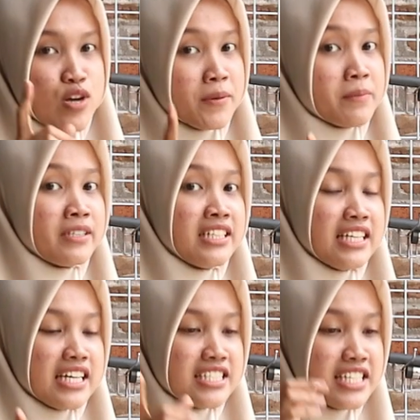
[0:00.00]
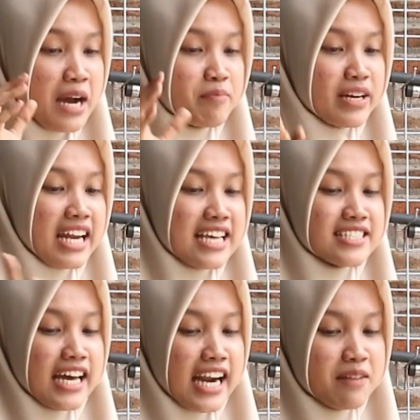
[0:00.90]
bos-bos dealers yang
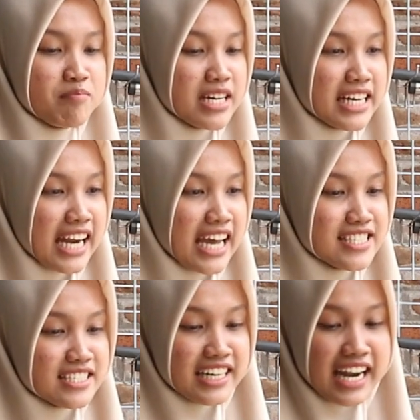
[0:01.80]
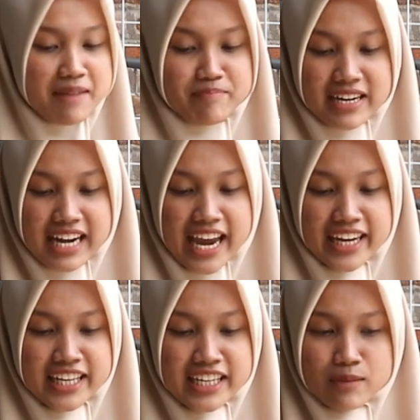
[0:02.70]
penasaran mengenai senapan
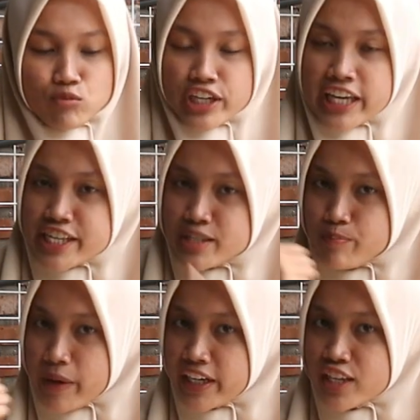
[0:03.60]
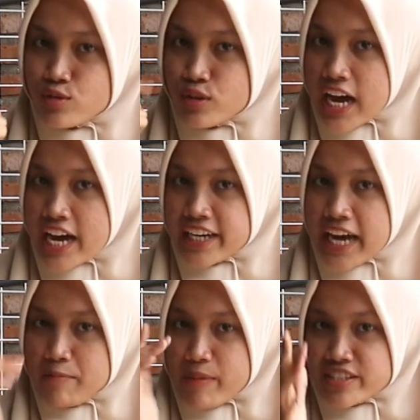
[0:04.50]
angin ini mulai dari spek dan juga
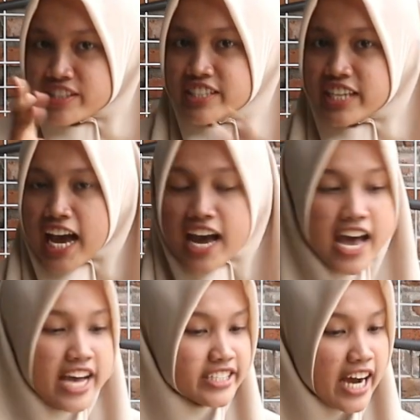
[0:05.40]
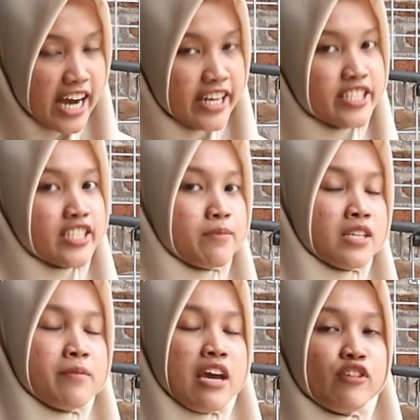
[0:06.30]
harga pastinya jangan di
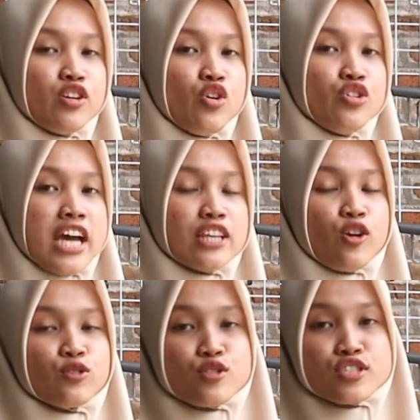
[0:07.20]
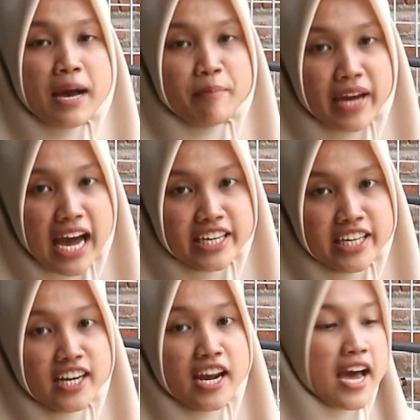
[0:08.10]
skip-skip ya videonya, tonton sampai
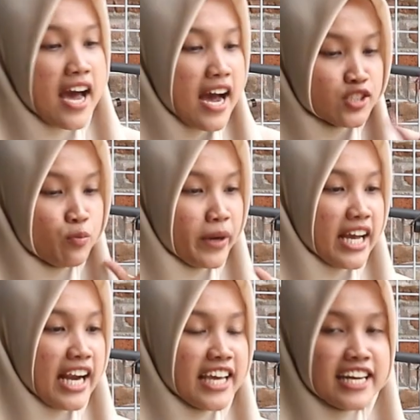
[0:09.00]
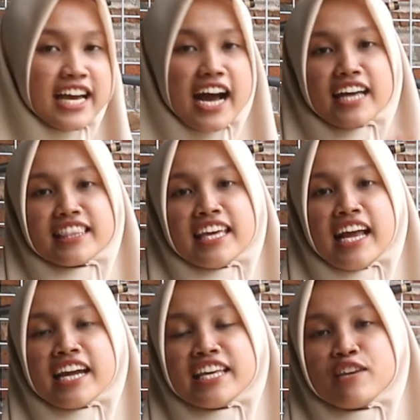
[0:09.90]
akhir supaya kalian nggak
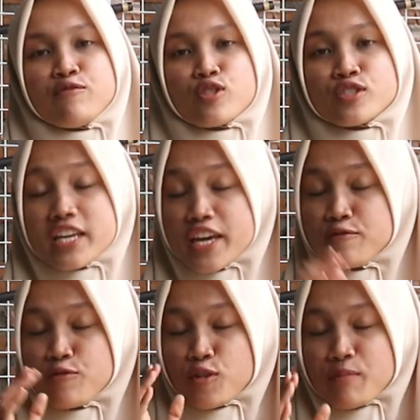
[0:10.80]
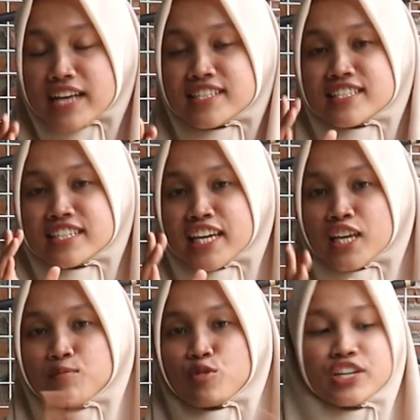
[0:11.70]
ketinggalan info, informasi
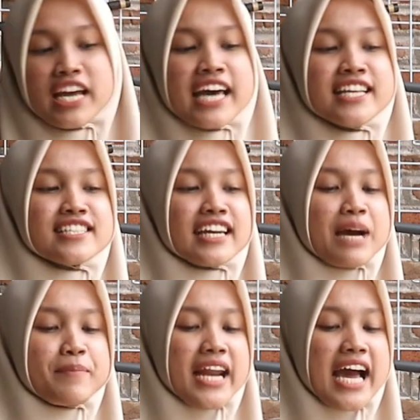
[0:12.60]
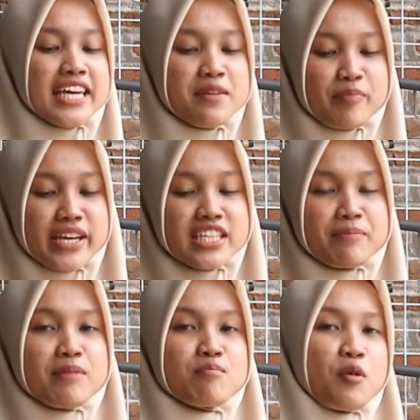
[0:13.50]
sedikit pun dari senapan angin
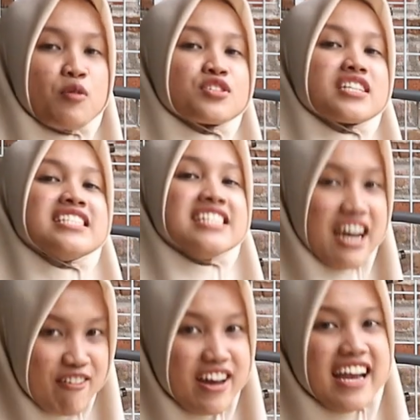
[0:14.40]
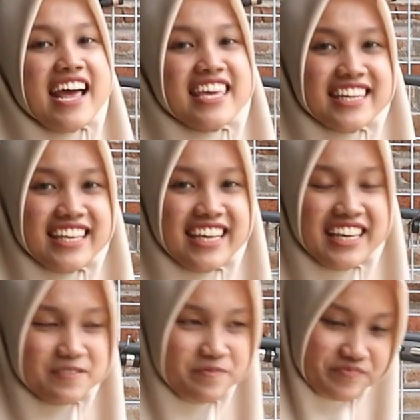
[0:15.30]
PCP Mauser Jawara ini.
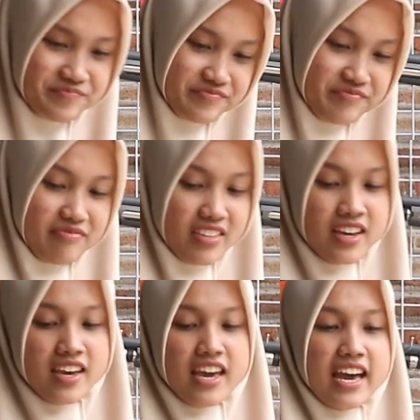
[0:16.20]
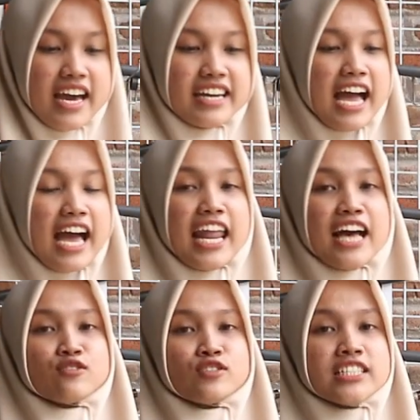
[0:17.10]
Nah,
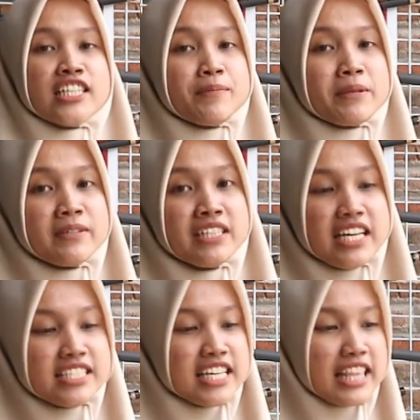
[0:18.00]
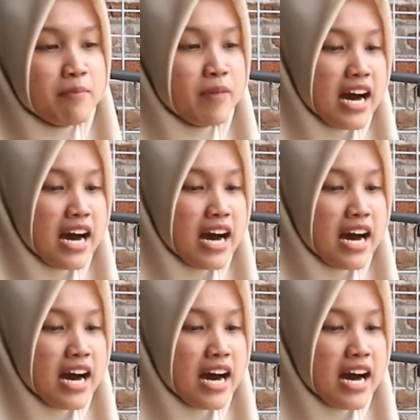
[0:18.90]
langsung saja sobat bedilas kita